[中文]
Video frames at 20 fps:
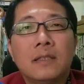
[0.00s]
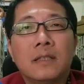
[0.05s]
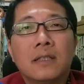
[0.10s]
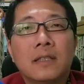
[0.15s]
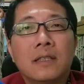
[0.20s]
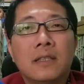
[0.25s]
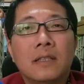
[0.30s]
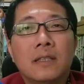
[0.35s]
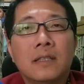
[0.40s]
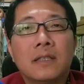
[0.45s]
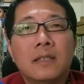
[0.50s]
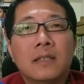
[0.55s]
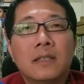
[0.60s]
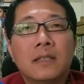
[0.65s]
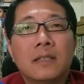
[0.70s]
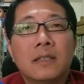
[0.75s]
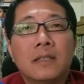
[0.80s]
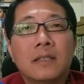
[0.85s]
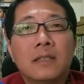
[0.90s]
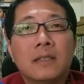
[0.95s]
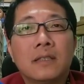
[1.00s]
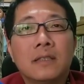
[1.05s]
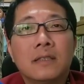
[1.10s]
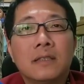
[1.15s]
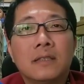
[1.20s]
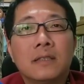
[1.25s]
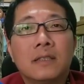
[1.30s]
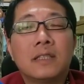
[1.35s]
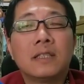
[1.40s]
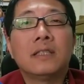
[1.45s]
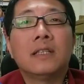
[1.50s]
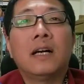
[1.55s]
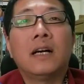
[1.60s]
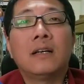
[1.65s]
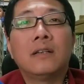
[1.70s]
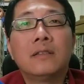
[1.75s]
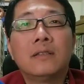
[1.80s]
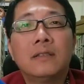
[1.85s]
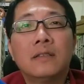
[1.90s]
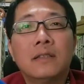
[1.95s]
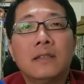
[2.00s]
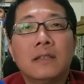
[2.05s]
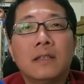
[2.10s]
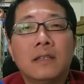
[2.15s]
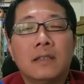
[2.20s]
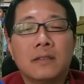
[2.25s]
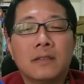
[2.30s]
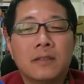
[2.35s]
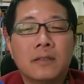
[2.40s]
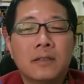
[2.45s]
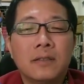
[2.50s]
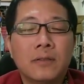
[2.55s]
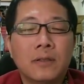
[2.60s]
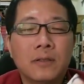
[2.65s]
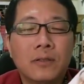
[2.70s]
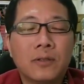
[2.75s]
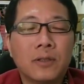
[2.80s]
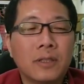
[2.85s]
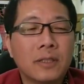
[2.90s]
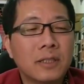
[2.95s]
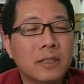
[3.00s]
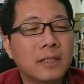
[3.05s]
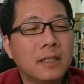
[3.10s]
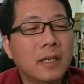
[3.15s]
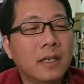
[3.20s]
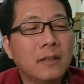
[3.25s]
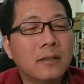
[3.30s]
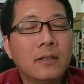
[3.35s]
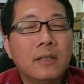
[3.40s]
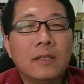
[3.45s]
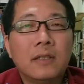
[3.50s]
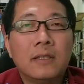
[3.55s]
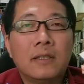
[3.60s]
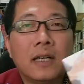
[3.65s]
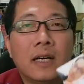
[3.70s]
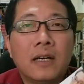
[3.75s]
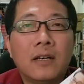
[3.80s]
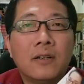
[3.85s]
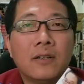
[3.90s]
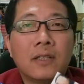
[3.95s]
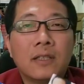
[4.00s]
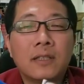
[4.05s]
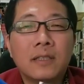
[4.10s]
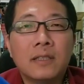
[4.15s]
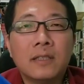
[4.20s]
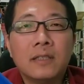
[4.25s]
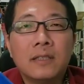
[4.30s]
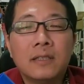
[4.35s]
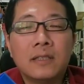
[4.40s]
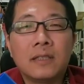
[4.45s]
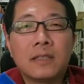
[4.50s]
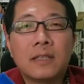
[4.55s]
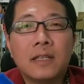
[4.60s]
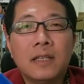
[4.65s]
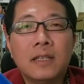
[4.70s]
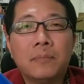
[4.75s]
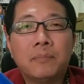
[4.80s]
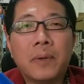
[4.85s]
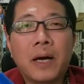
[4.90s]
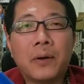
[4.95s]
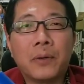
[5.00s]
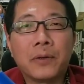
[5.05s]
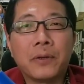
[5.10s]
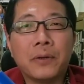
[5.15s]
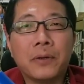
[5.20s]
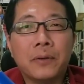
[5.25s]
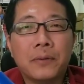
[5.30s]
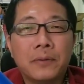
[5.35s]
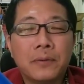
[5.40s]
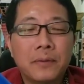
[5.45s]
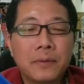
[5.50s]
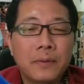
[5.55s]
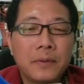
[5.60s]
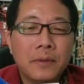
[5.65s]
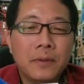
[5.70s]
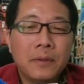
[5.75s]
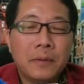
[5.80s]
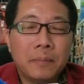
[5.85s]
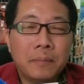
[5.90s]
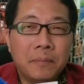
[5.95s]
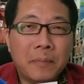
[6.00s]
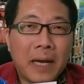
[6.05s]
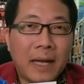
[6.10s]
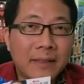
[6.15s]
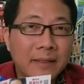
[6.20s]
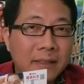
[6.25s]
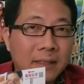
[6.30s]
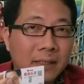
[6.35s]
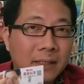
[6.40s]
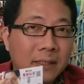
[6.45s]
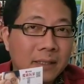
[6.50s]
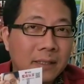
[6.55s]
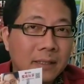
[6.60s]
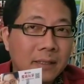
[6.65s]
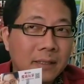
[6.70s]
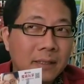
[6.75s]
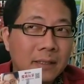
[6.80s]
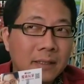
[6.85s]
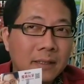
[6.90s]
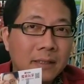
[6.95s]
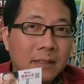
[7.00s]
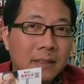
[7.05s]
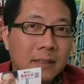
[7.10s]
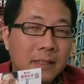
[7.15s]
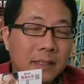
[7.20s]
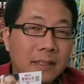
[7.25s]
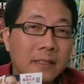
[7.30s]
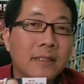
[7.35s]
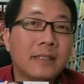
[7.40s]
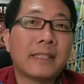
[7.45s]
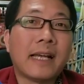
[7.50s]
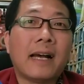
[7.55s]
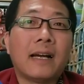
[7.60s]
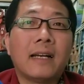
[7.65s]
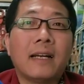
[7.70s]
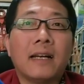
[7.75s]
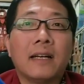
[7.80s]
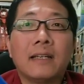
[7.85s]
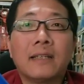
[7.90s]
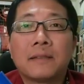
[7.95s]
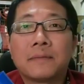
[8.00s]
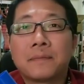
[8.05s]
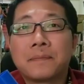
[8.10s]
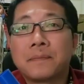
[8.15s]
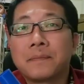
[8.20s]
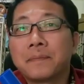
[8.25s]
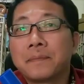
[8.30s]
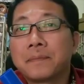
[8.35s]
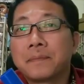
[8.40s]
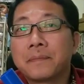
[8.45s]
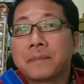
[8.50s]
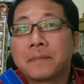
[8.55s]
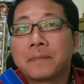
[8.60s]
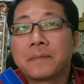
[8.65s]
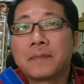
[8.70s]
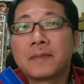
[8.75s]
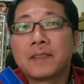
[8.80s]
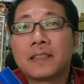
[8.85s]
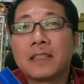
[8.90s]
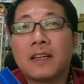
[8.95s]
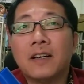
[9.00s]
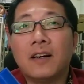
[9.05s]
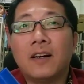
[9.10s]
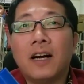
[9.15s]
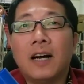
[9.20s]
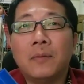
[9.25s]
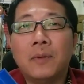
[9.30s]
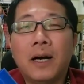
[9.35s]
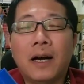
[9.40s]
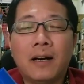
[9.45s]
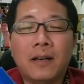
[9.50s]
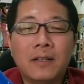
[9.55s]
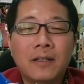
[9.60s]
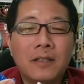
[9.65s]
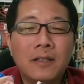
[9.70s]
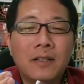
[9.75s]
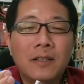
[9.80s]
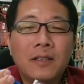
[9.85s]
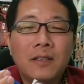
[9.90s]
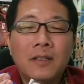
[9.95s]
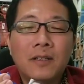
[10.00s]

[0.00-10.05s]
那个记号，啊，就是我做个记号，然后呢，你可以保留，满十十张啊，啊，好不好？